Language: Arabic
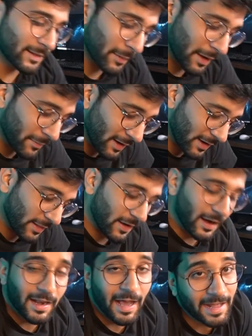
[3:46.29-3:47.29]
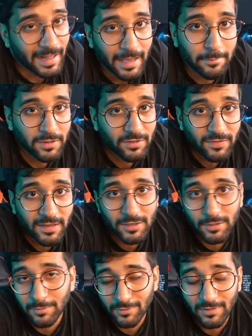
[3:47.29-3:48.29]
طبعا ما ادري اذا هاي الحركه
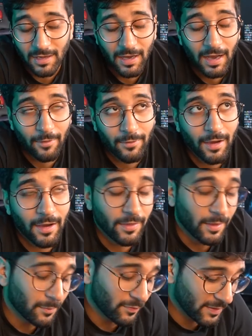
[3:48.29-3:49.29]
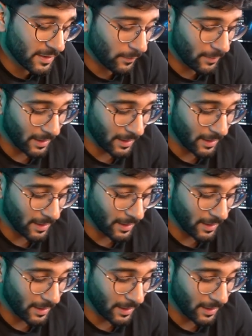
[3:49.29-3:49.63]
بتفيدكم الصراحه او لا اذا مفيده او